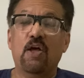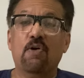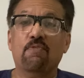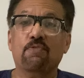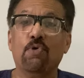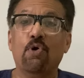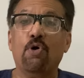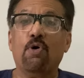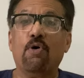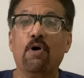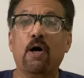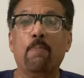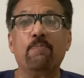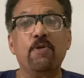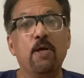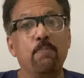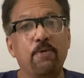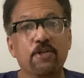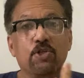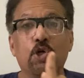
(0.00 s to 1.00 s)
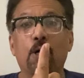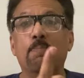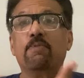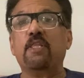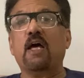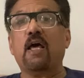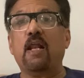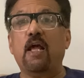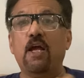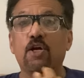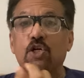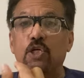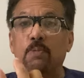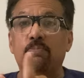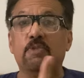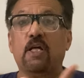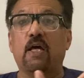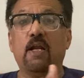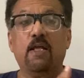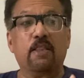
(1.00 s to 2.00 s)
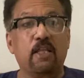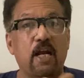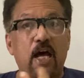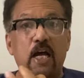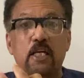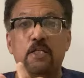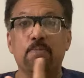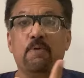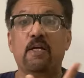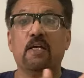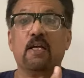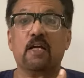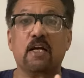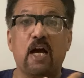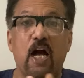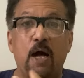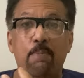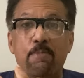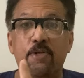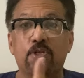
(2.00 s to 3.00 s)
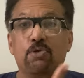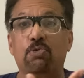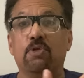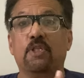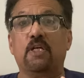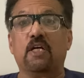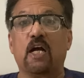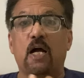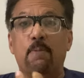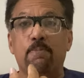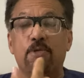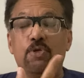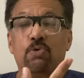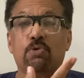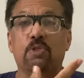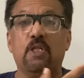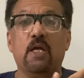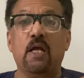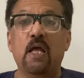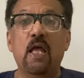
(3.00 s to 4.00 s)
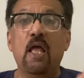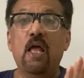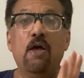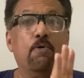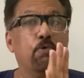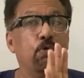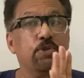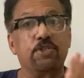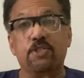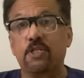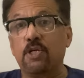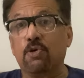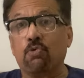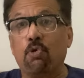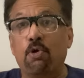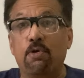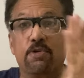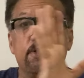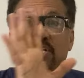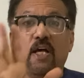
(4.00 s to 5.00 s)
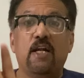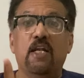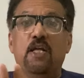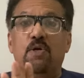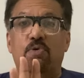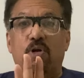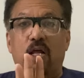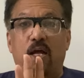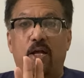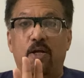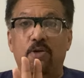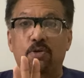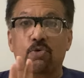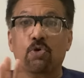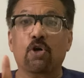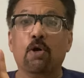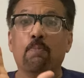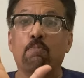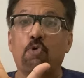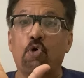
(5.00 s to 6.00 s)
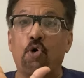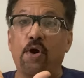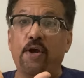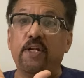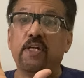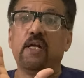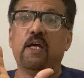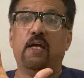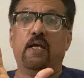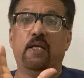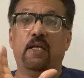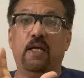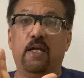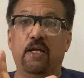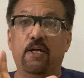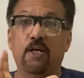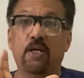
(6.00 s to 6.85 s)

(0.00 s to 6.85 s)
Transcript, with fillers: वो अपने बस घूमता रहे घूमता रहे तलाश में कि कहाँ पे ज़रूरत है कहाँ पे ज़रूरत है उससे कोई नुकसान नहीं हो रहा है क्योंकि पॉइंट है ये